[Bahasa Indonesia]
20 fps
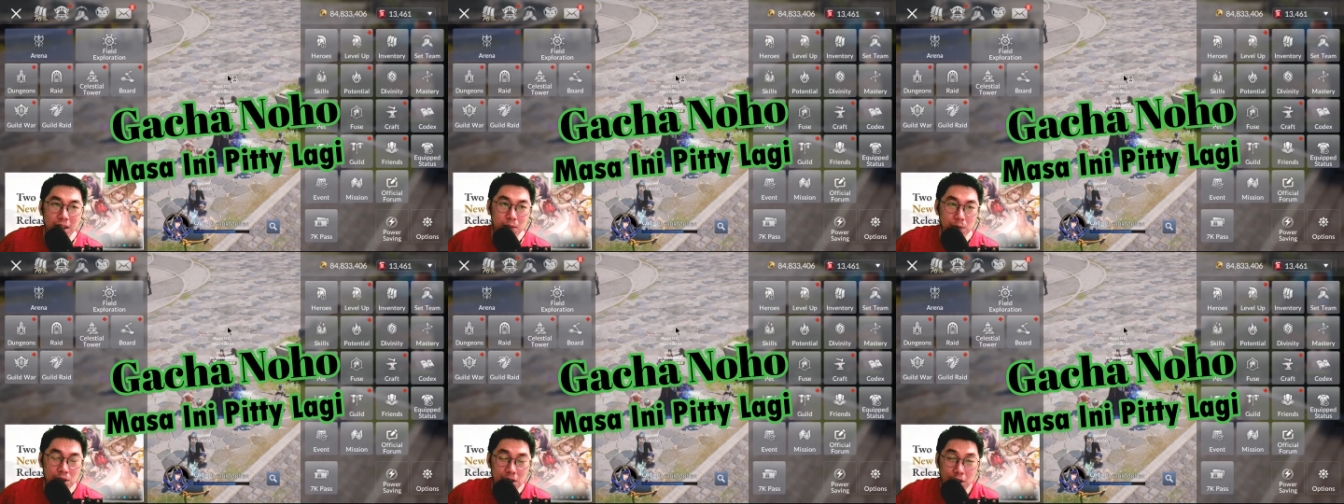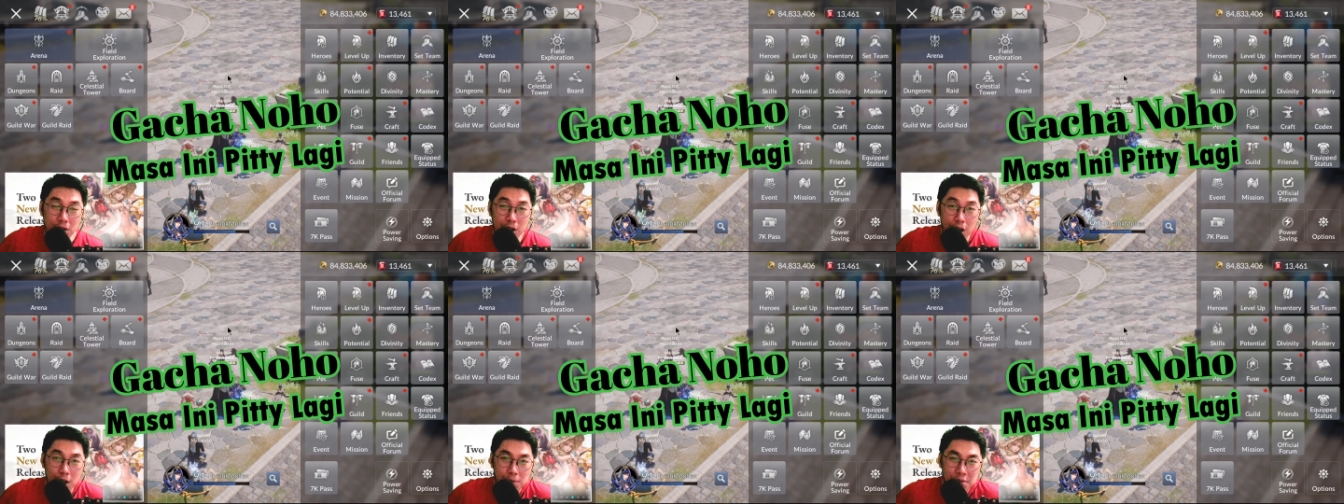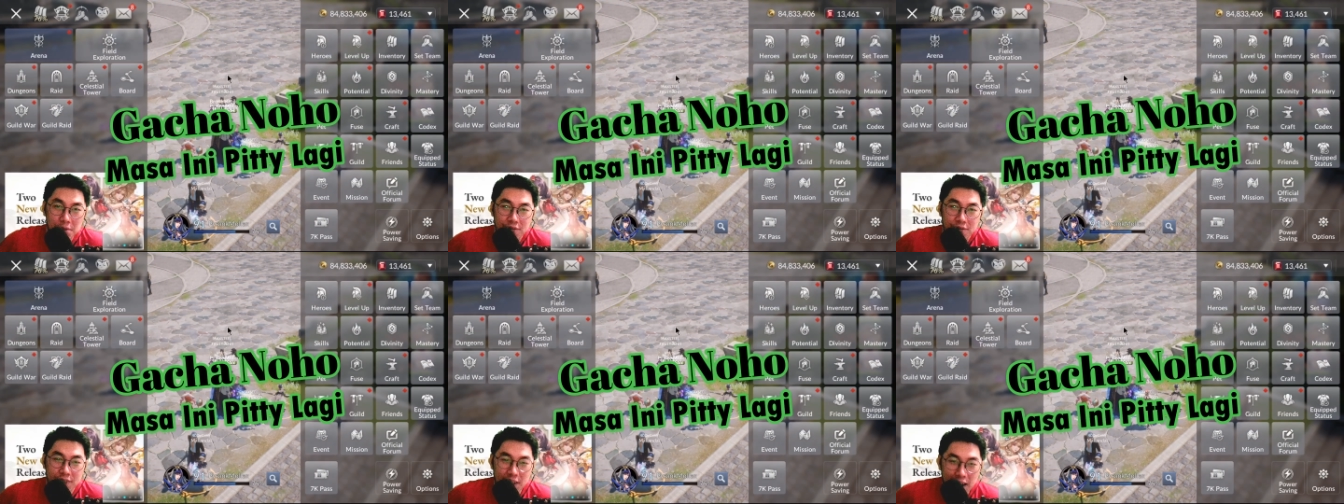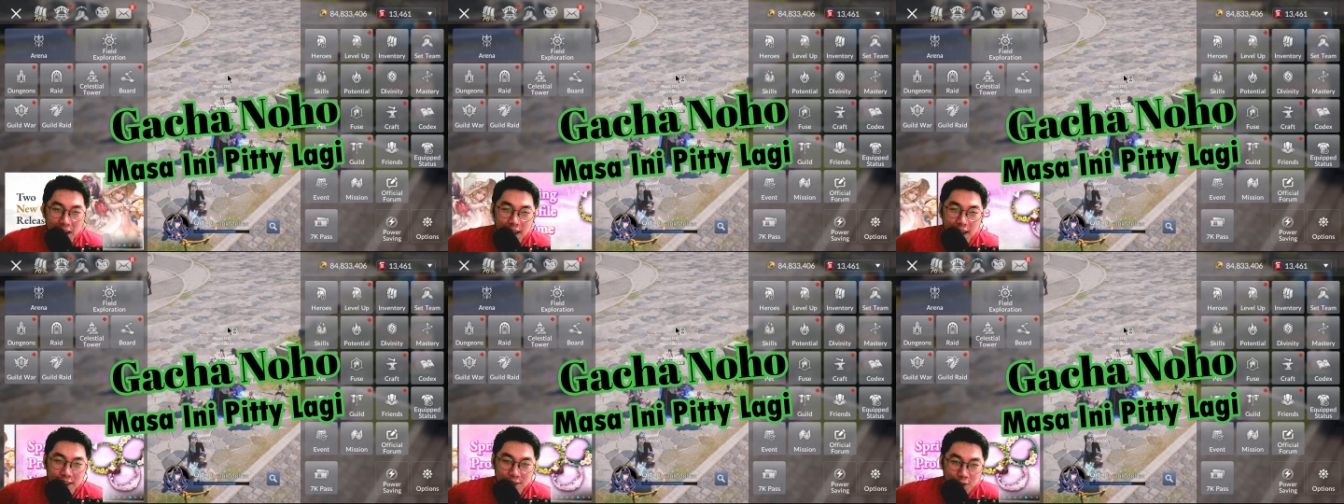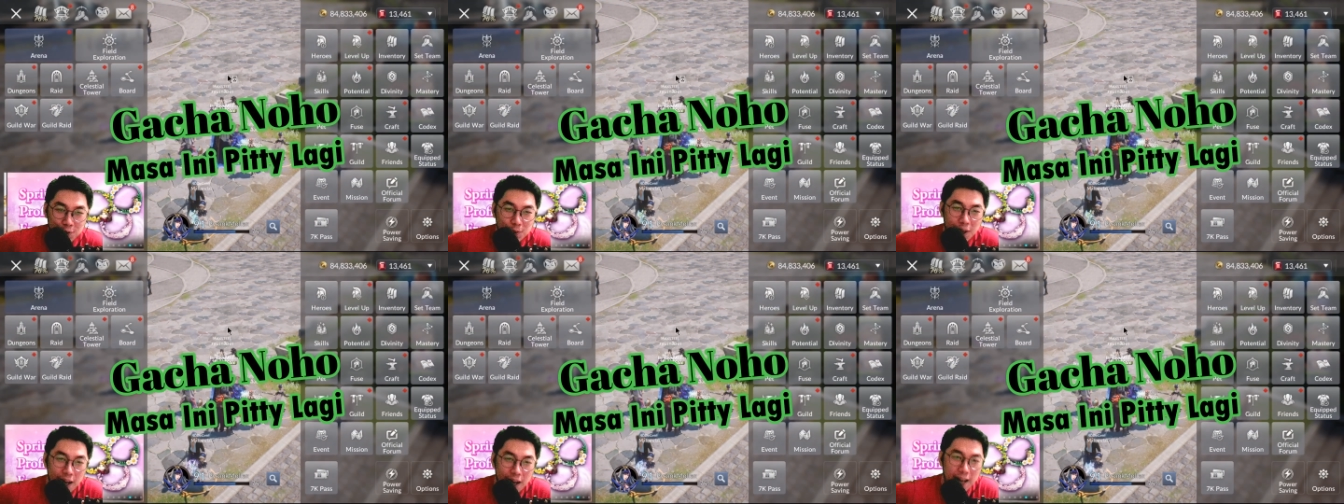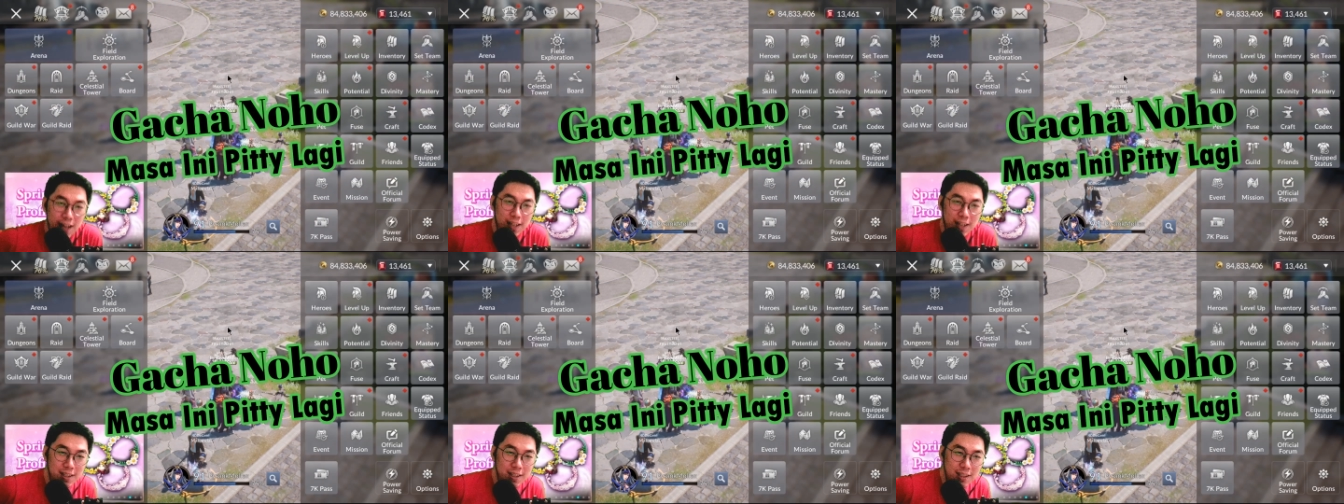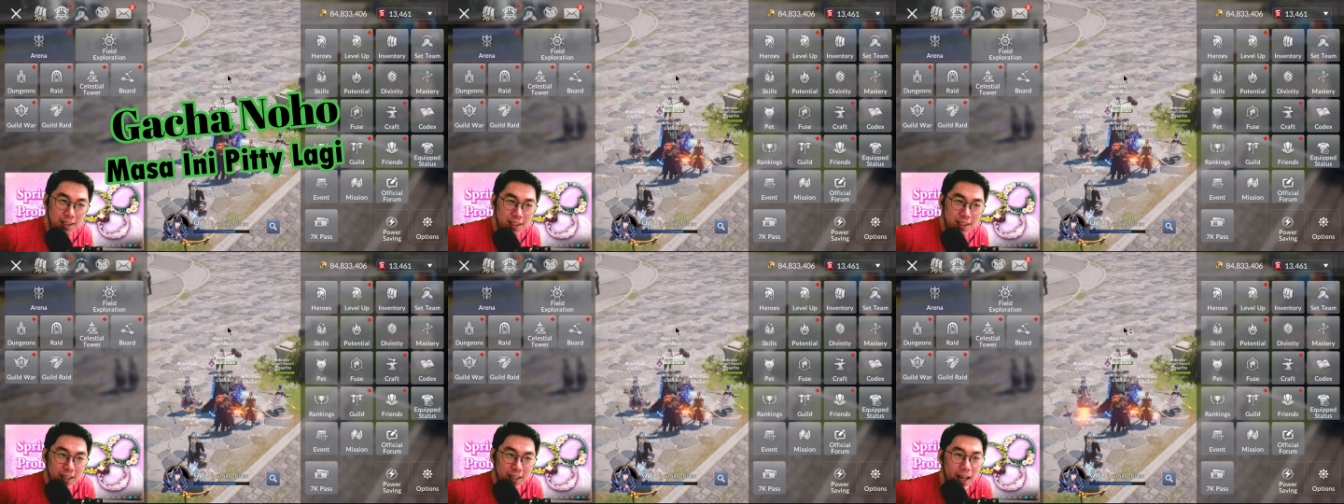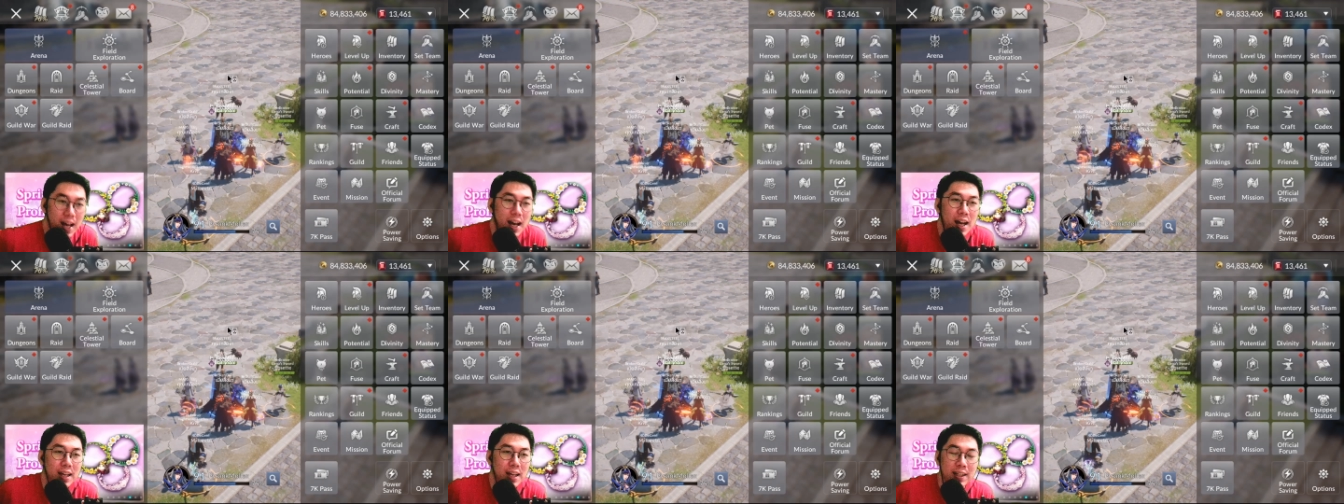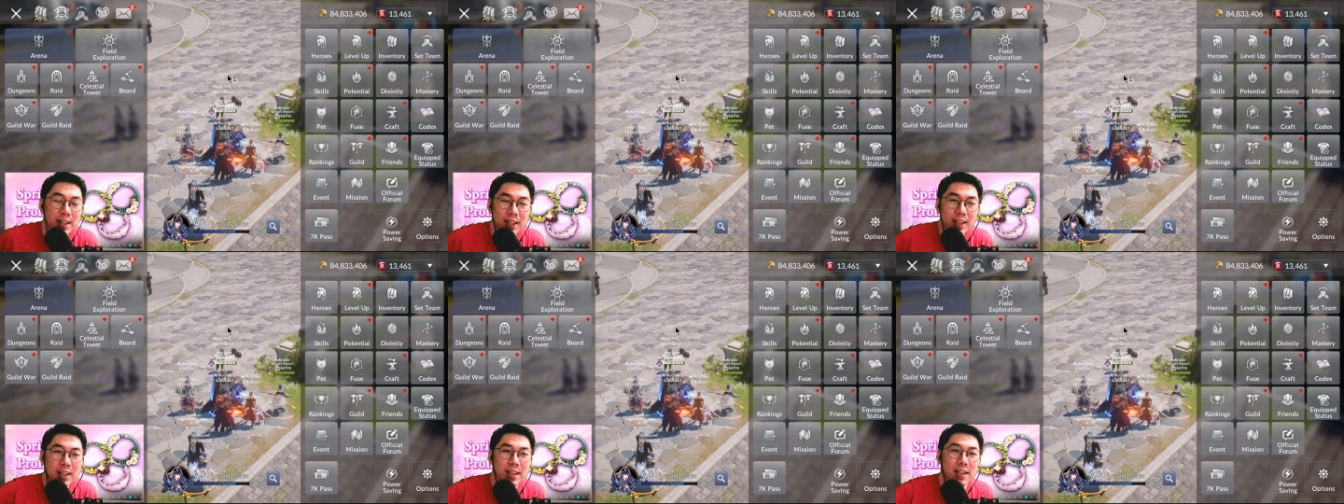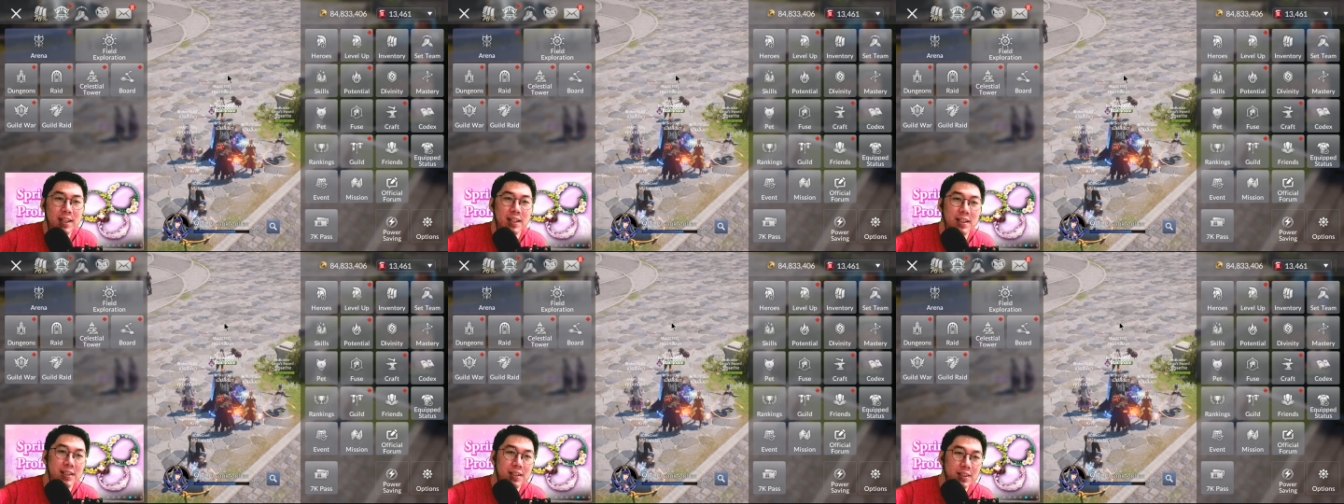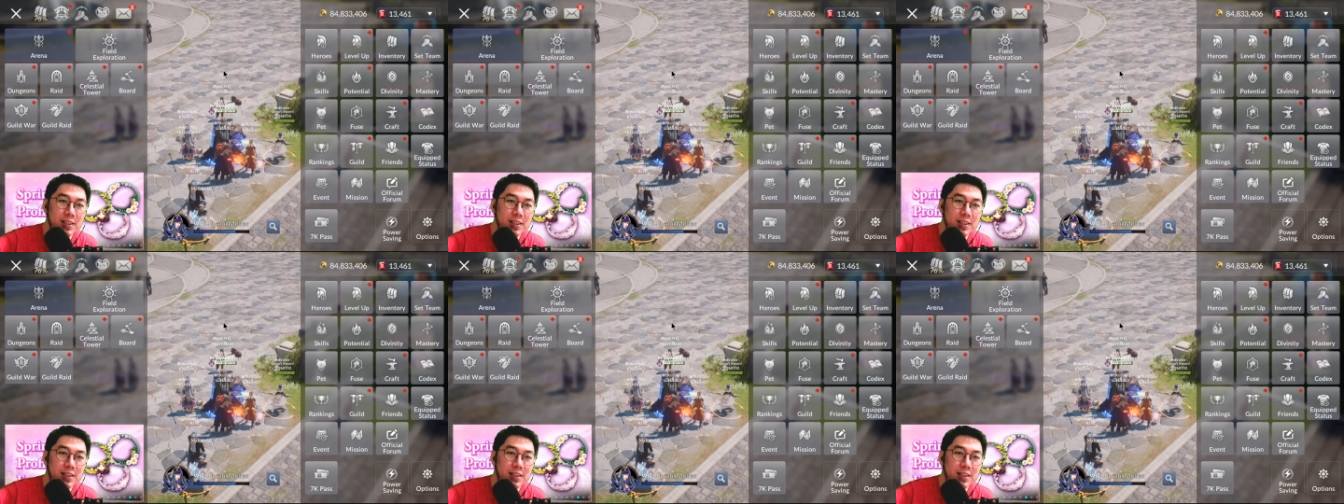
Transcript: ini masih di game Seven Night 2 ya ini